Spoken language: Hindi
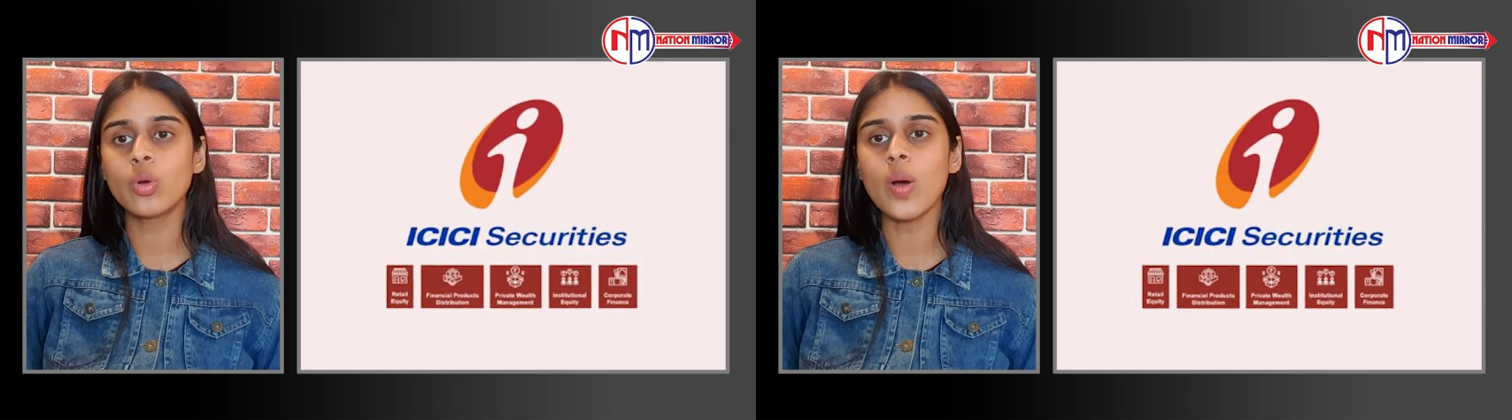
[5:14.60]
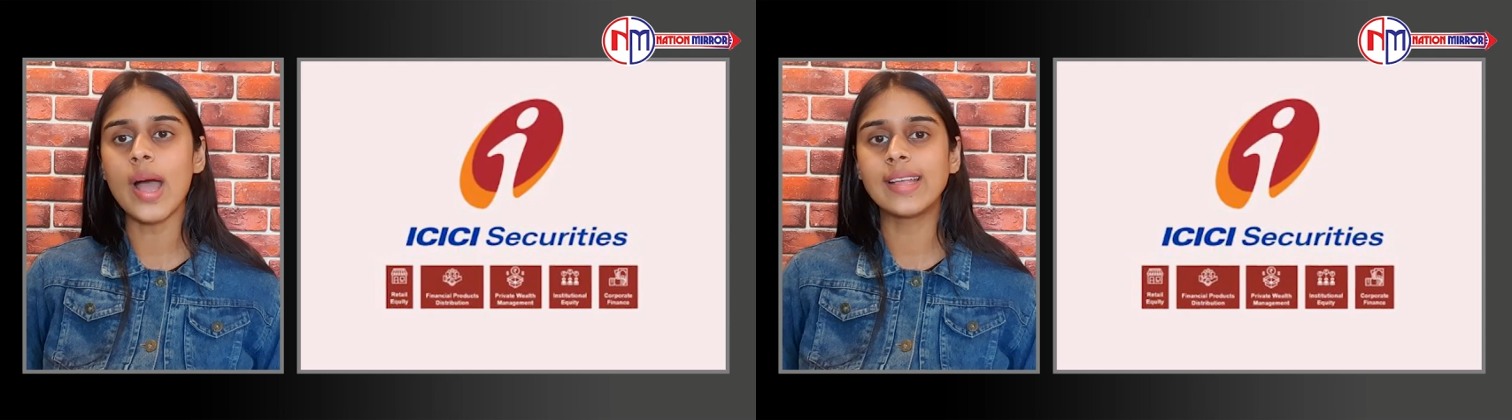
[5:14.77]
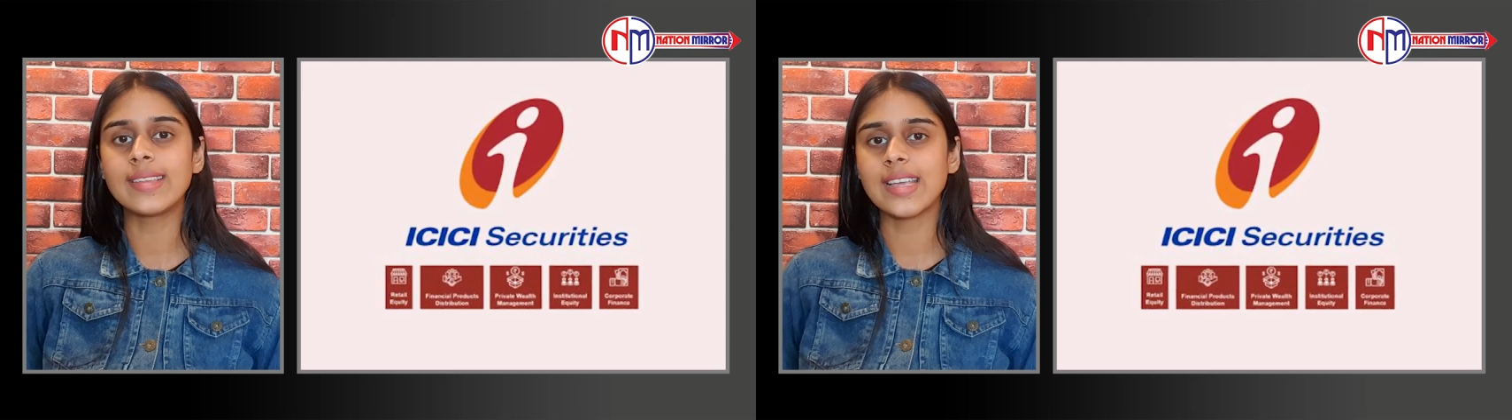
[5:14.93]

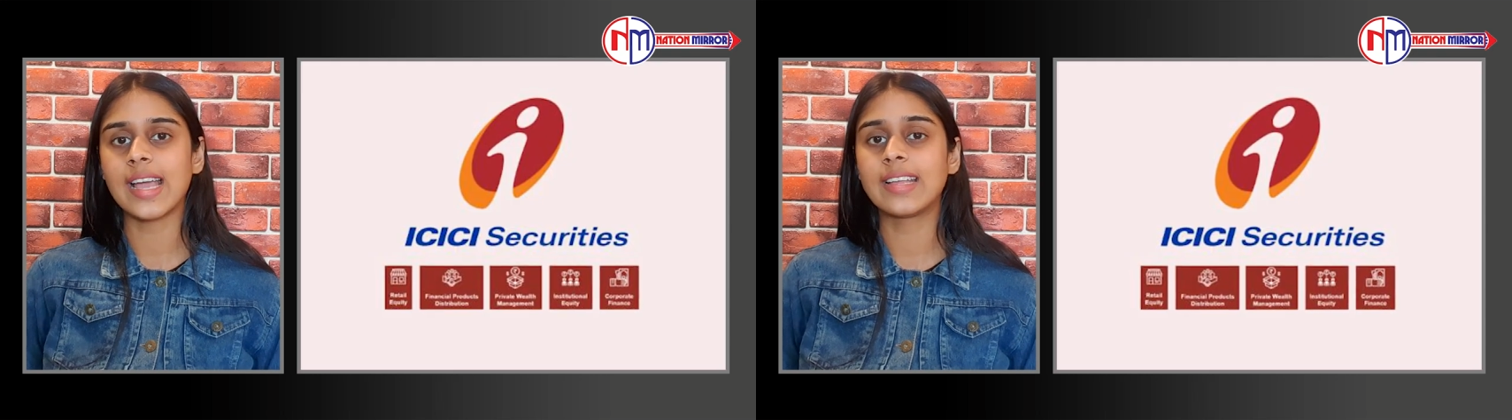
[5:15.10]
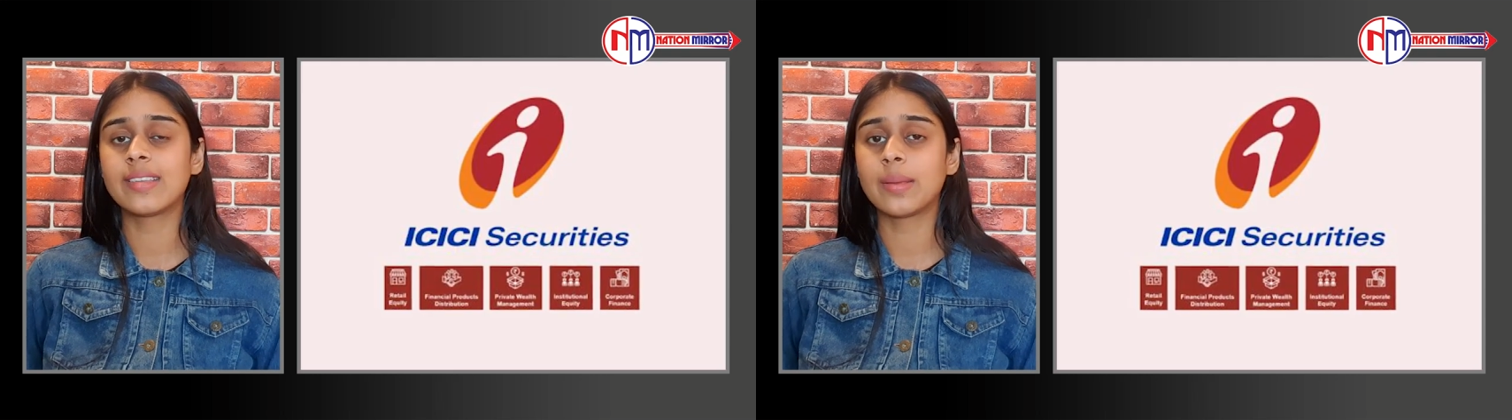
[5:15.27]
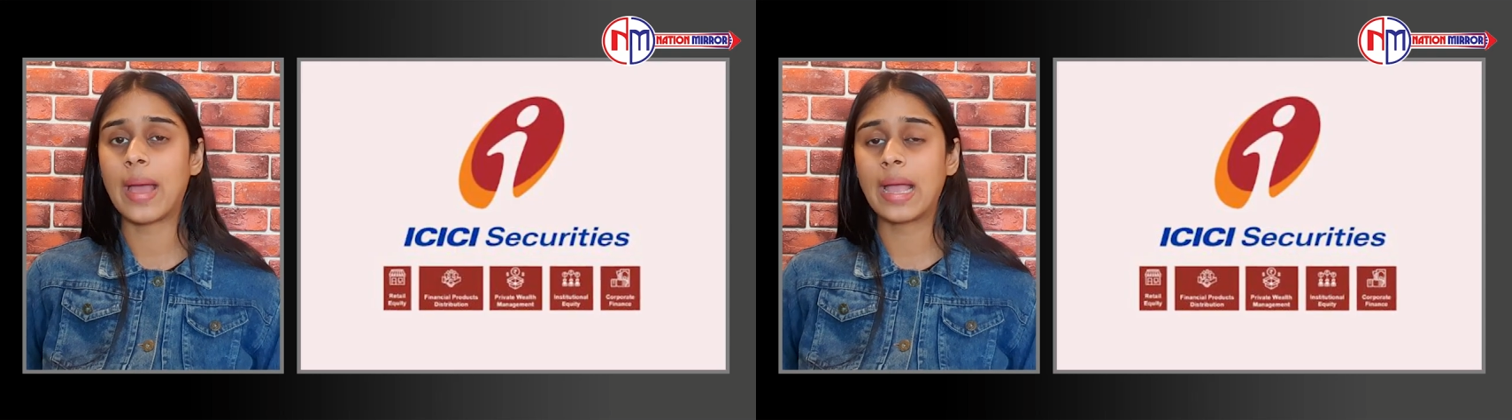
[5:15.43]
को
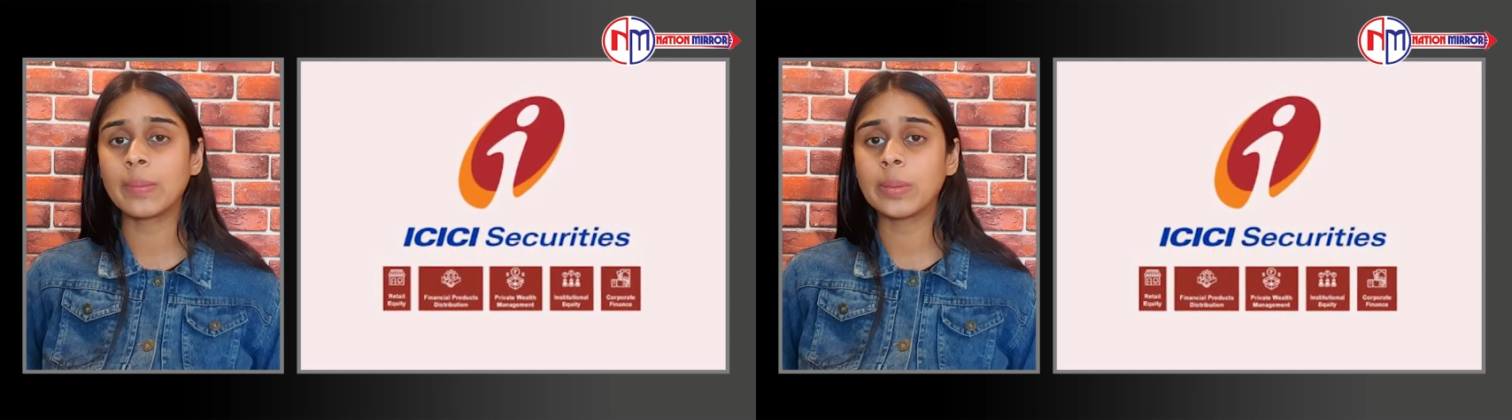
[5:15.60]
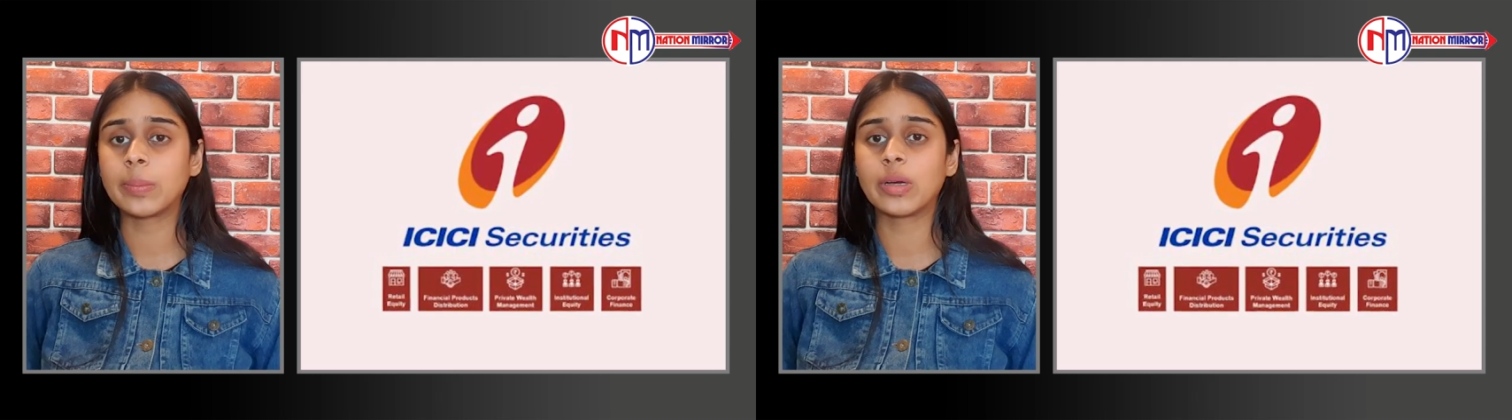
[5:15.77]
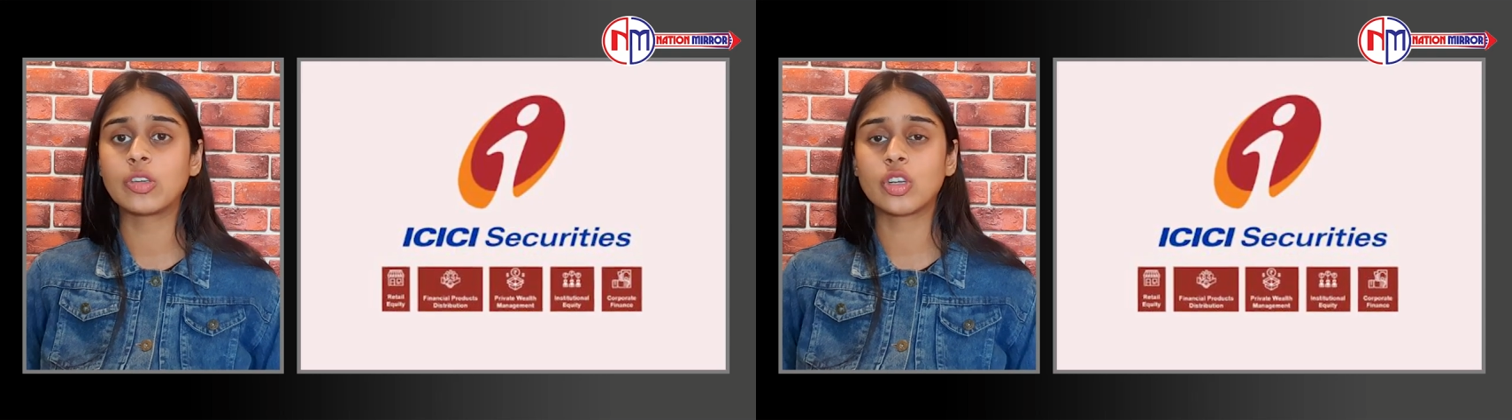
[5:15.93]
आईसीआईसी
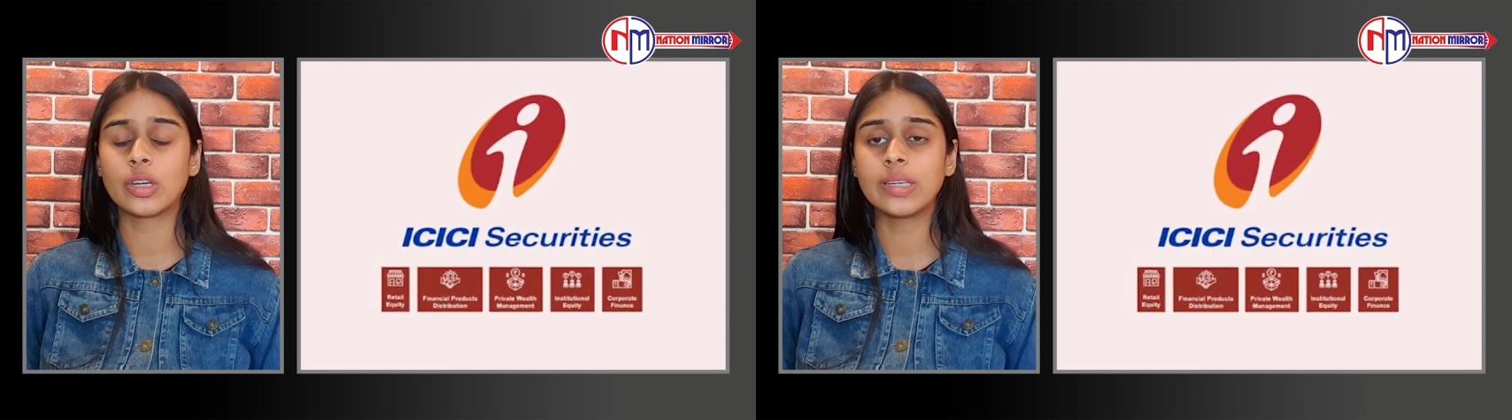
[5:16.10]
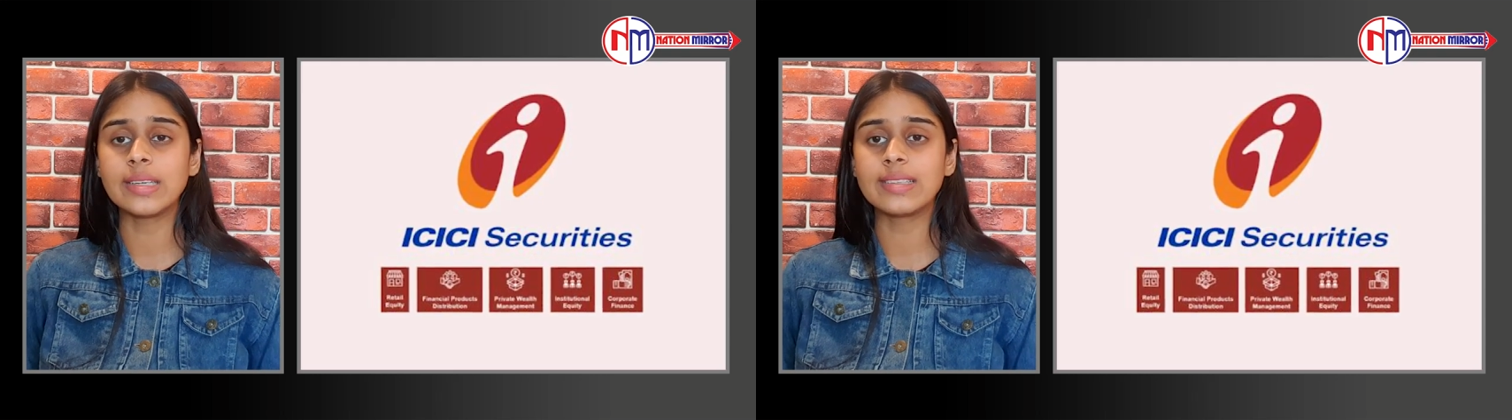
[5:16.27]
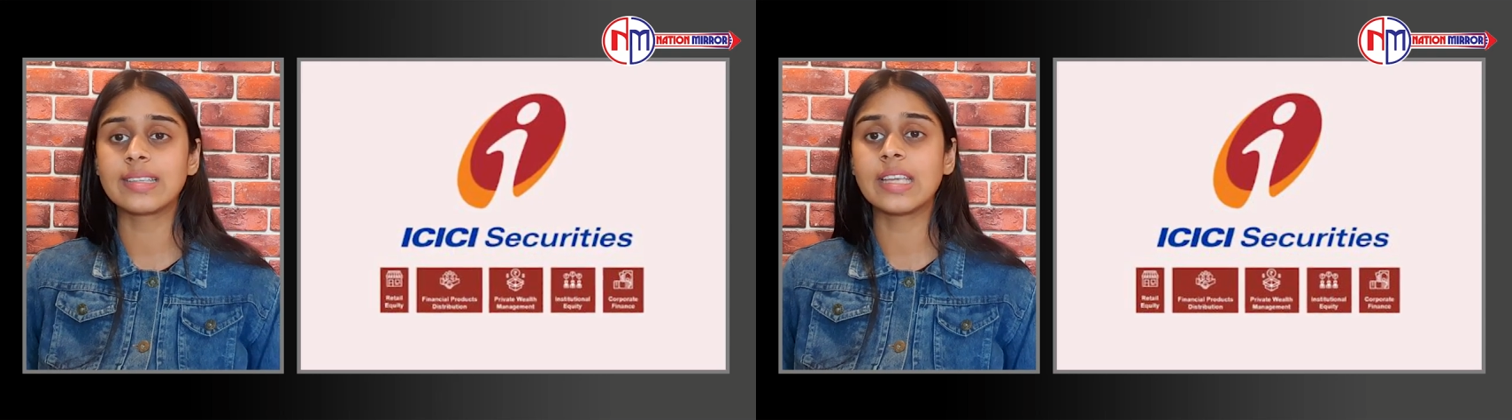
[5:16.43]
बैंक में मर्ज
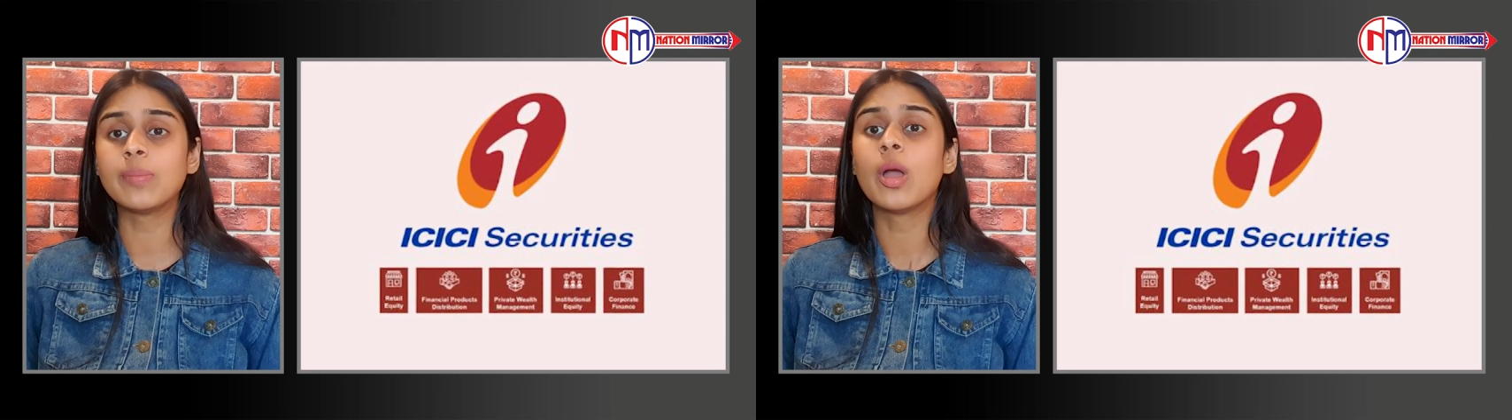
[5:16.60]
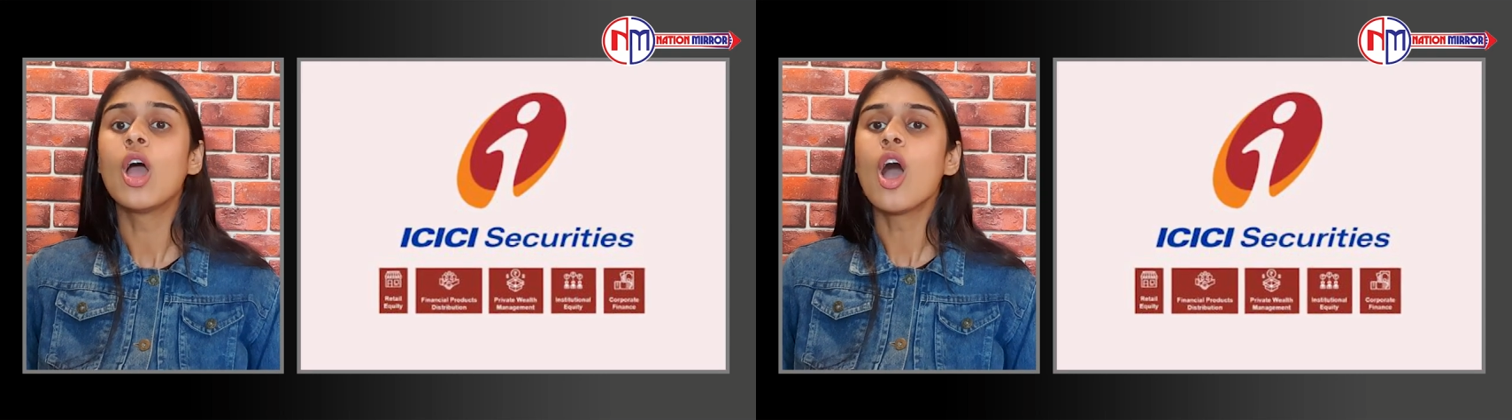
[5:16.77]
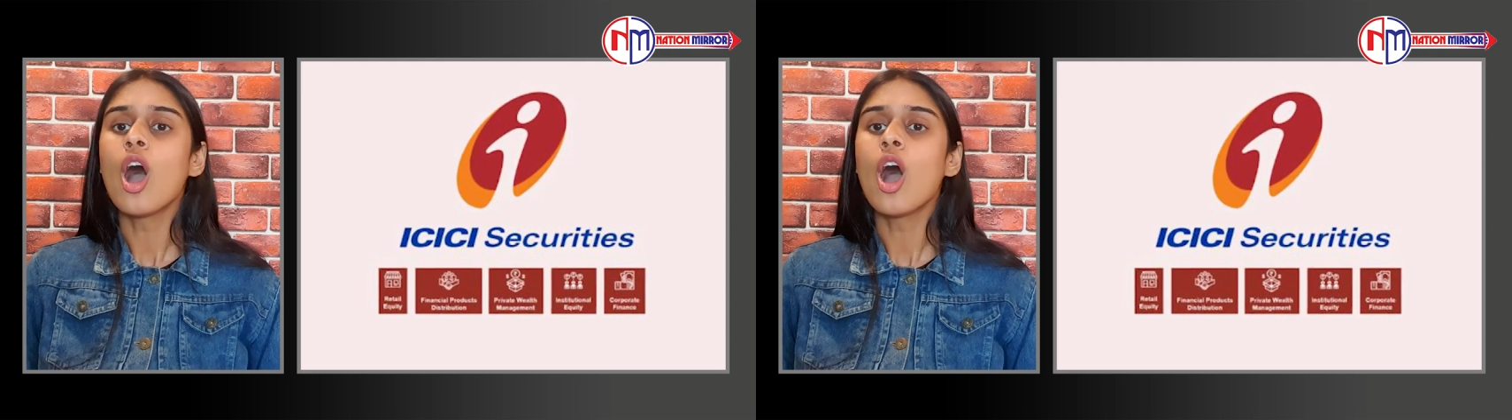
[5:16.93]
करने की स्कीम